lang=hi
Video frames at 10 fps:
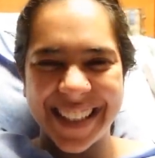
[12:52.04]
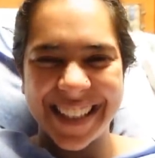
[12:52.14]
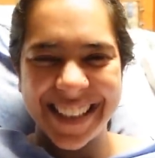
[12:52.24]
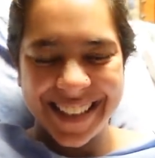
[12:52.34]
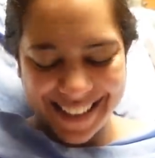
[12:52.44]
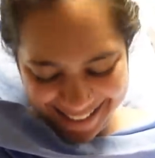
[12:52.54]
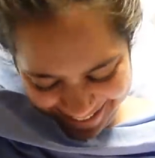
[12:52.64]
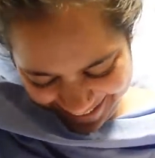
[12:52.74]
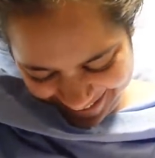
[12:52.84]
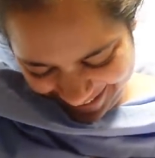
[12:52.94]

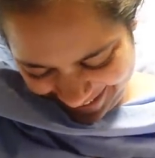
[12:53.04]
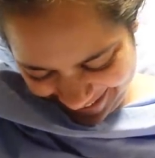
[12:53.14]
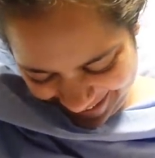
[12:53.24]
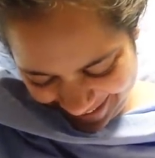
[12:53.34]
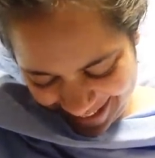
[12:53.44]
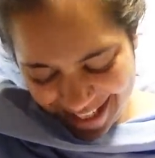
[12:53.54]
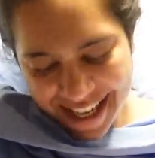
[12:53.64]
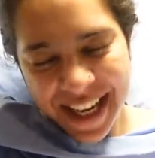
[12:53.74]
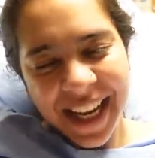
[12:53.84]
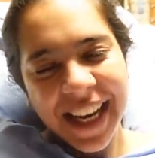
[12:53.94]

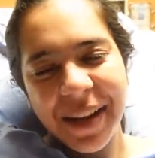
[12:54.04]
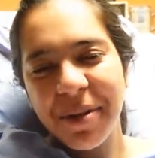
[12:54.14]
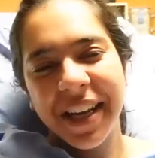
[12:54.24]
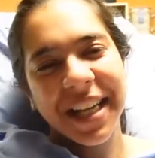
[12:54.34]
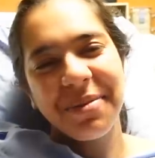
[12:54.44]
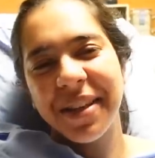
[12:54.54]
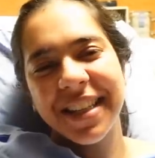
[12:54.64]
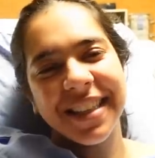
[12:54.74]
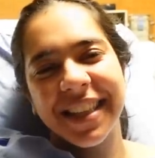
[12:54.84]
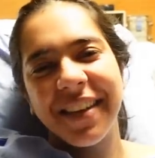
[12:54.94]
हेयर लेबर का
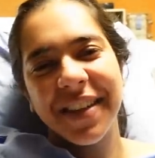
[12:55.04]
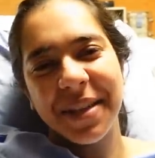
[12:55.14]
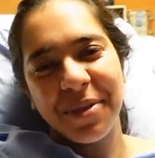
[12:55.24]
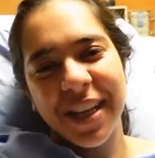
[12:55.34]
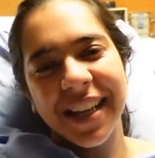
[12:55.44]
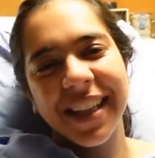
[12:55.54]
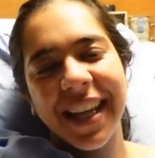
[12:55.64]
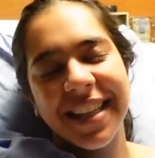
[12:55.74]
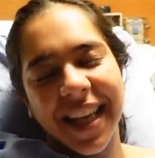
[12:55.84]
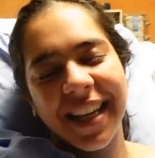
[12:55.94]
एक्सपीरियंस इतना वैसे मुझे
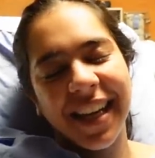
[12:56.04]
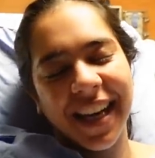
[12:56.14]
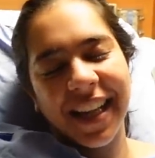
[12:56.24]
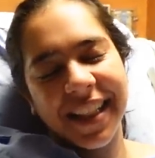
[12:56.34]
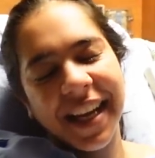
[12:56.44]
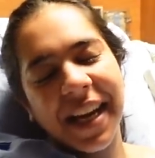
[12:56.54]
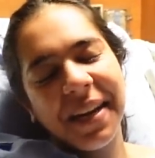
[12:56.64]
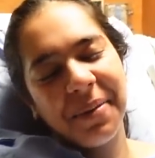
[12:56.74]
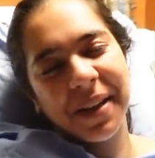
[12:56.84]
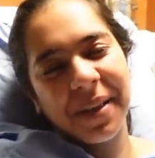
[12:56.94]
लगता है कि ज़्यादा डराते
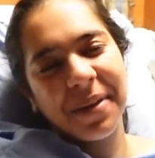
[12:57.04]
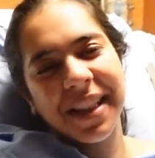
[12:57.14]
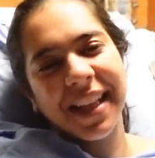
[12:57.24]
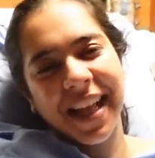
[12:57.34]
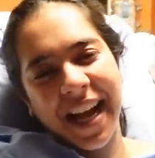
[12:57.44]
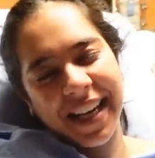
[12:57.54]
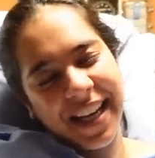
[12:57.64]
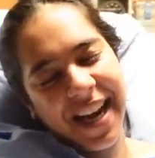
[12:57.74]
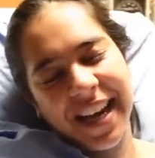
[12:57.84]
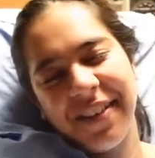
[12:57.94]
हैं मतलब इतना था
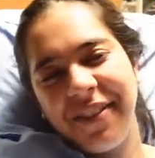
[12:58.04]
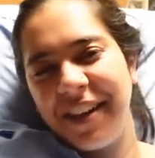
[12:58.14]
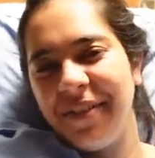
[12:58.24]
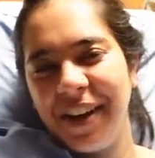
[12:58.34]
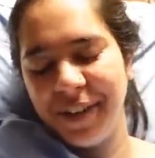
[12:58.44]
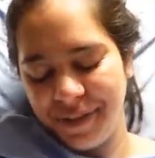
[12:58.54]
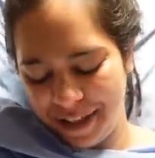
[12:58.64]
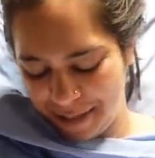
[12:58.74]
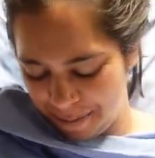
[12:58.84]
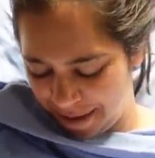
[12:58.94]
नहीं आई हैड अ वेरी
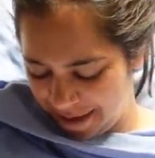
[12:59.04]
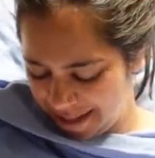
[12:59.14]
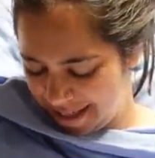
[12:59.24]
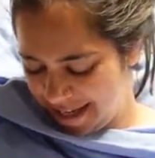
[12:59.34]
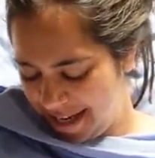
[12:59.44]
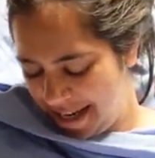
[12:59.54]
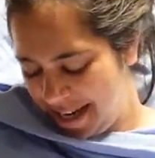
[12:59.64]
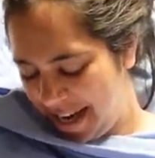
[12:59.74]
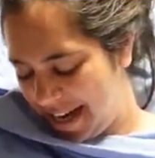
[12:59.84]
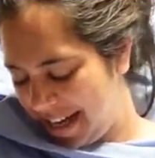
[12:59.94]
वंडरफुल एक्सपीरियंस
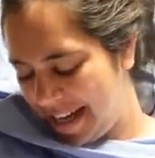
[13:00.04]
एंड